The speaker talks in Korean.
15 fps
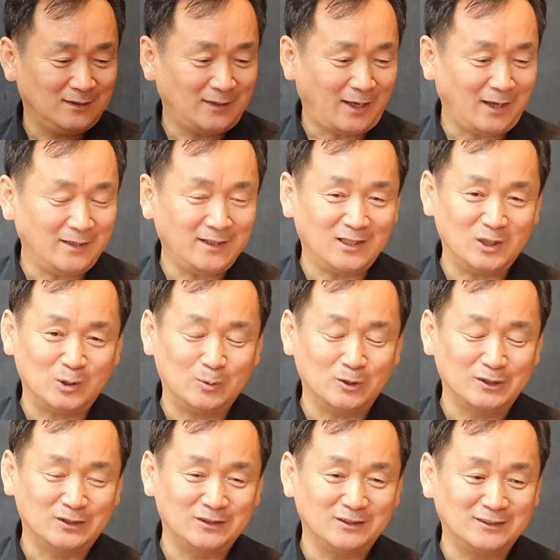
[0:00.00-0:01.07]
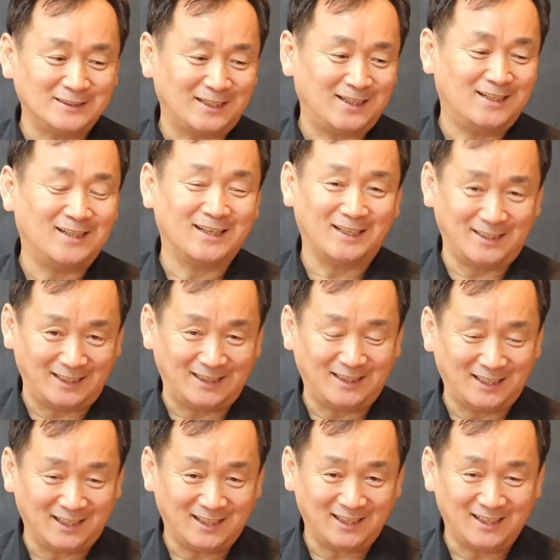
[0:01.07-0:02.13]
이 AI 로버트 사랑하게
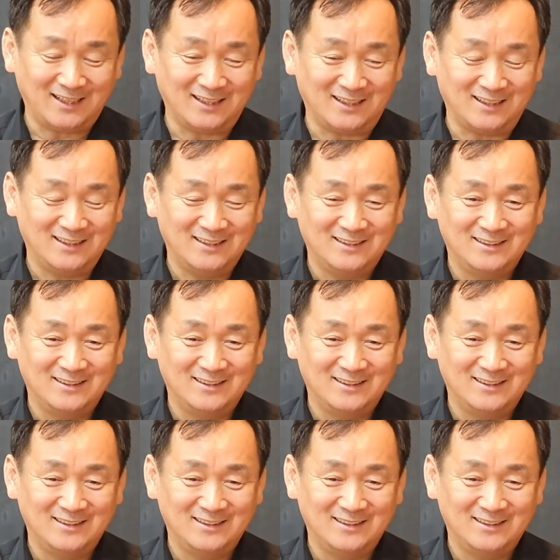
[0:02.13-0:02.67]
됐다.